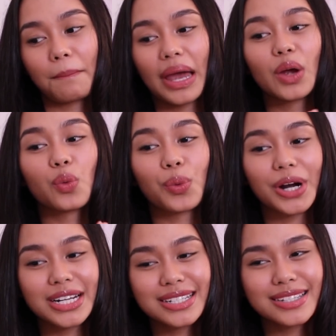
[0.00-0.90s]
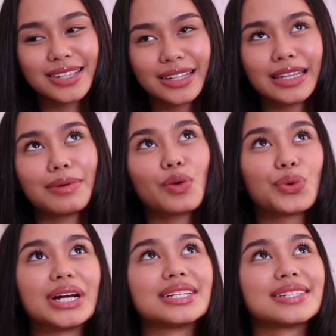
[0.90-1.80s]
my worst, hindi naman
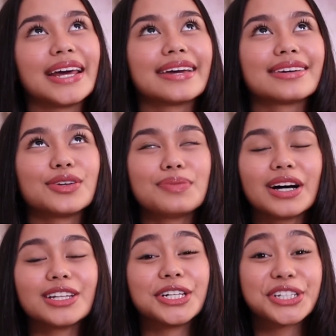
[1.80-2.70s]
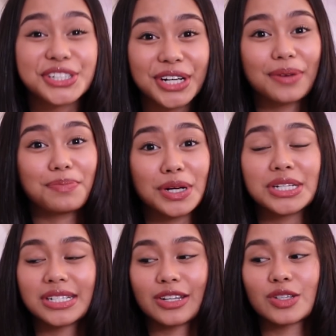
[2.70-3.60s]
worst, like, yung mga luxury
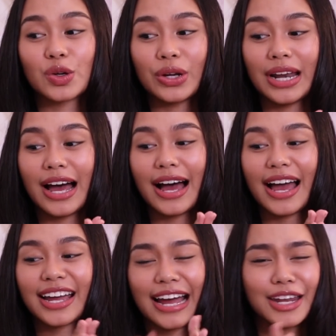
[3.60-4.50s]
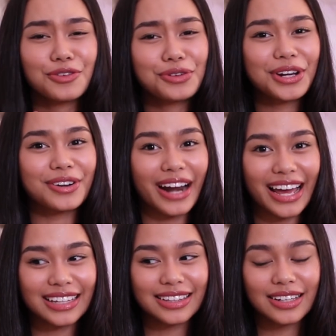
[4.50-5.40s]
purchases ko na I kind of
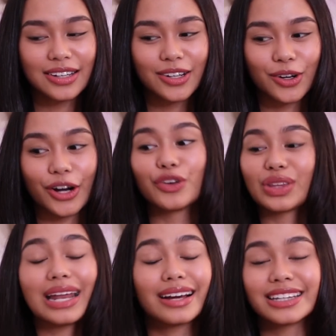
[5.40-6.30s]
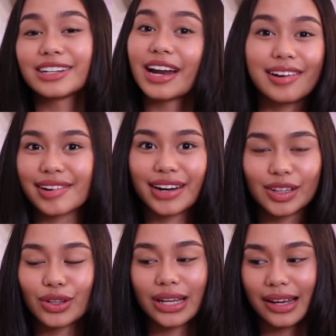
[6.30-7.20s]
regret, or yung talagang
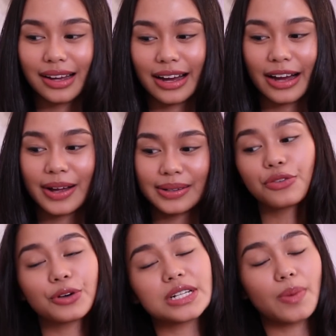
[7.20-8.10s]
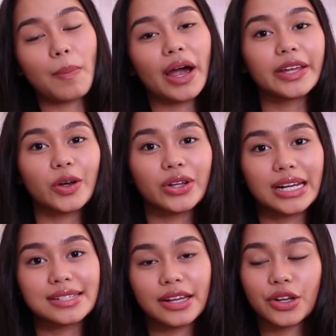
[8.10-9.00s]
nire-regret ko talaga. And of course, papakita ko
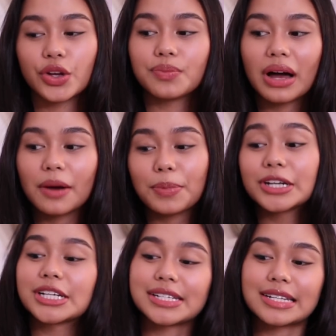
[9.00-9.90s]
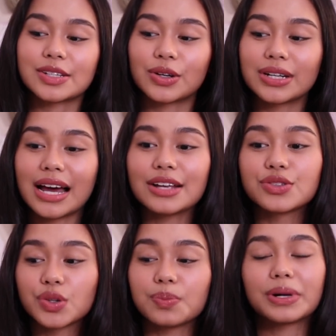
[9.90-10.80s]
rin sa inyo yung mga purchases ko na
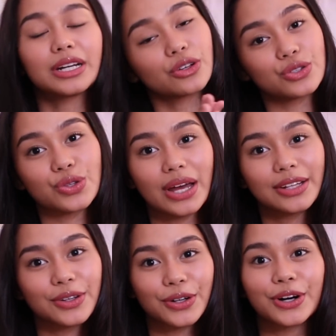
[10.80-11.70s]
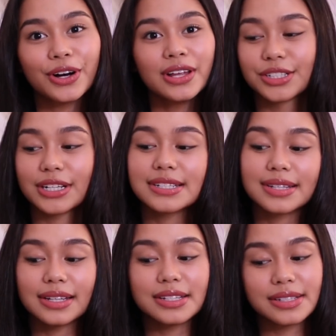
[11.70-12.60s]
super nagustuhan ko.
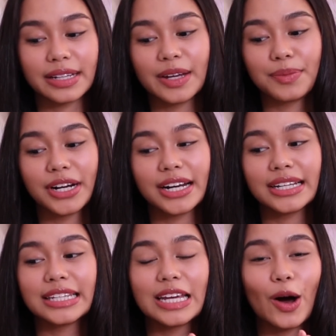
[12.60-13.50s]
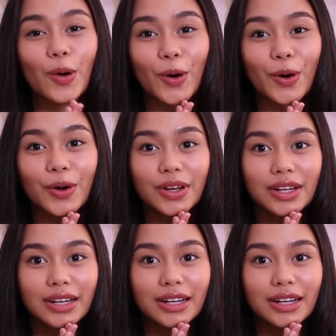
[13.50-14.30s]
Just a disclaimer, hindi ako